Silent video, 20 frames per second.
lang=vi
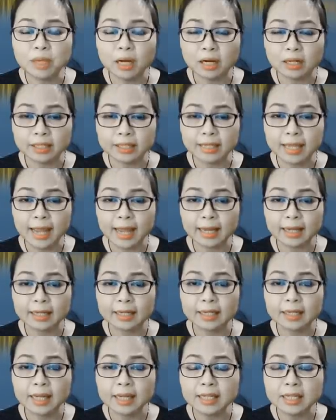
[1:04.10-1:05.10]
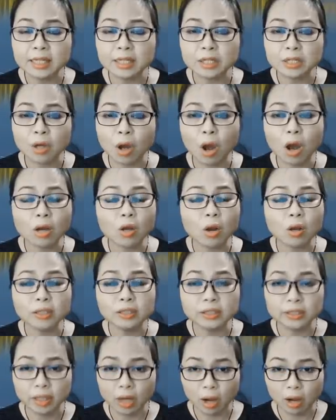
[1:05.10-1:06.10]
thời gian để nhìn rõ con
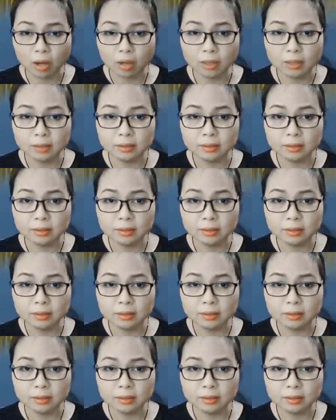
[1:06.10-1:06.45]
người họ